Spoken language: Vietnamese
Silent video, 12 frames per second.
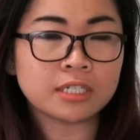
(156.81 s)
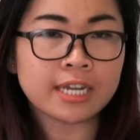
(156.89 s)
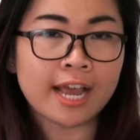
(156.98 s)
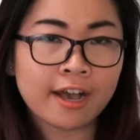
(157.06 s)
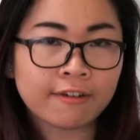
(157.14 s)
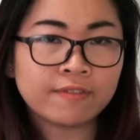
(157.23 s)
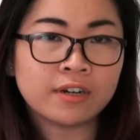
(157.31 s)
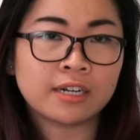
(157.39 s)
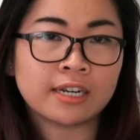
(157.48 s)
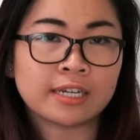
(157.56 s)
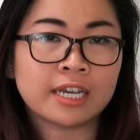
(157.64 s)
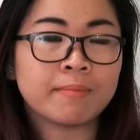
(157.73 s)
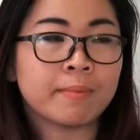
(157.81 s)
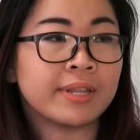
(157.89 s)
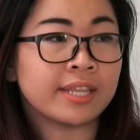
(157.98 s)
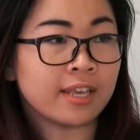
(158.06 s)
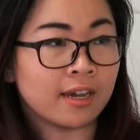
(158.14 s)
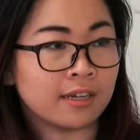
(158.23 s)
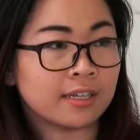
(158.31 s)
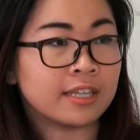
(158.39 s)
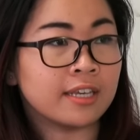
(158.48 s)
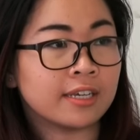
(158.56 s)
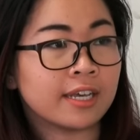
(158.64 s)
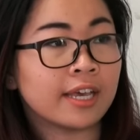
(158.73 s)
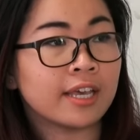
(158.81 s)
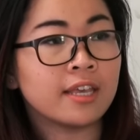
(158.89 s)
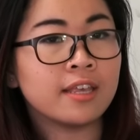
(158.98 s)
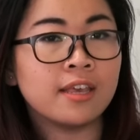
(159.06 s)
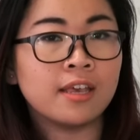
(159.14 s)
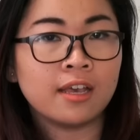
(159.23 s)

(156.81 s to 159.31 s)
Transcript: đa phần là khi mà mình nhận những cái